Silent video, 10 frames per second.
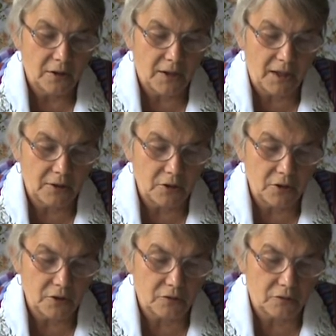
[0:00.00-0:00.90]
tak
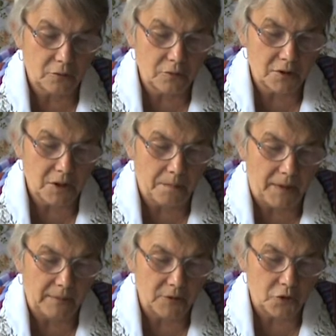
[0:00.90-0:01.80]
iż wkrótce
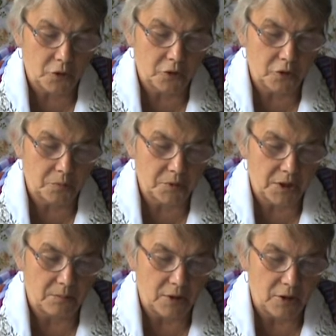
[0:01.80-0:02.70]
pamięć o nich
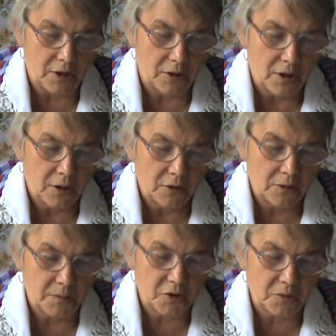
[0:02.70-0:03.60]
przeminie.
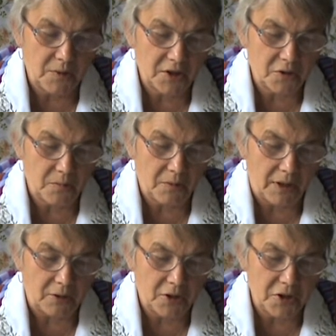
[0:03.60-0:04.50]
Gdyby śmierć
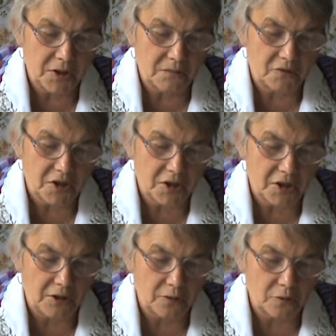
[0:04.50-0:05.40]
była końcem
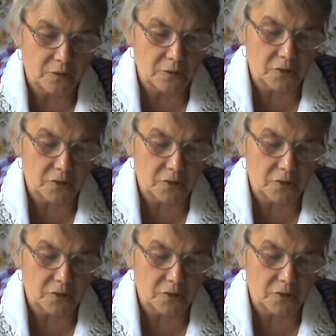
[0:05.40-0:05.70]
wszystkiego, cóż